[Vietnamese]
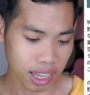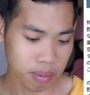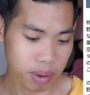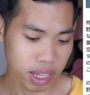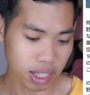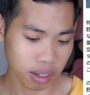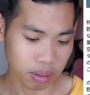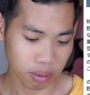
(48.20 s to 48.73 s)
chế
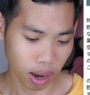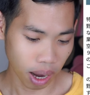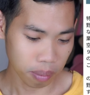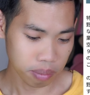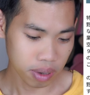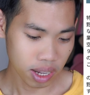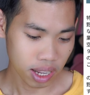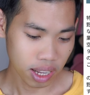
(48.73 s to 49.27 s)
biến thực
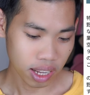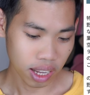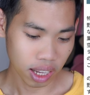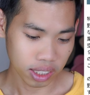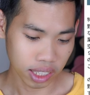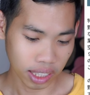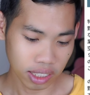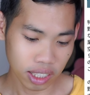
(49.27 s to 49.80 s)
phẩm,
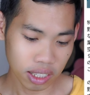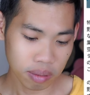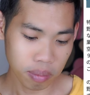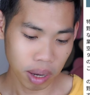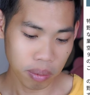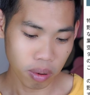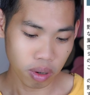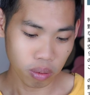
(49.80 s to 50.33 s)
à, sản xuất
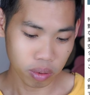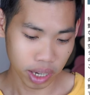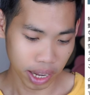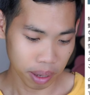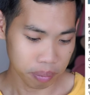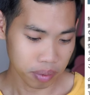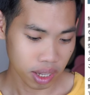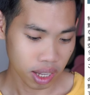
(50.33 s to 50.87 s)
máy móc công
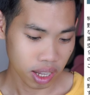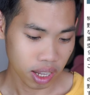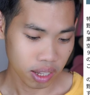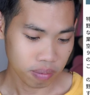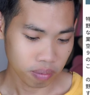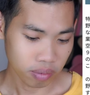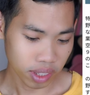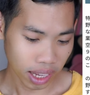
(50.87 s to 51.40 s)
nghiệp
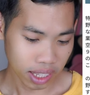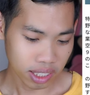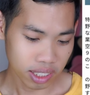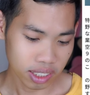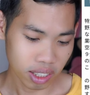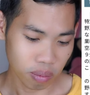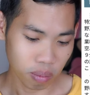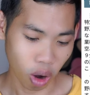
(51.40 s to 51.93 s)
đấy
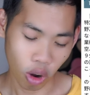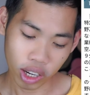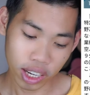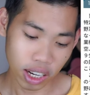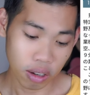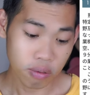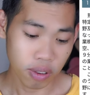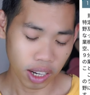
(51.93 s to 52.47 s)
trong mỗi
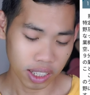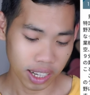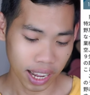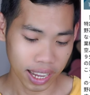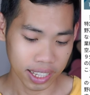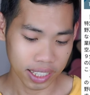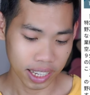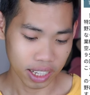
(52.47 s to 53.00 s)
cái lĩnh vực
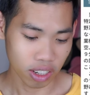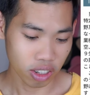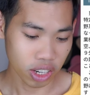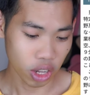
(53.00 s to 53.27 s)
này thì nó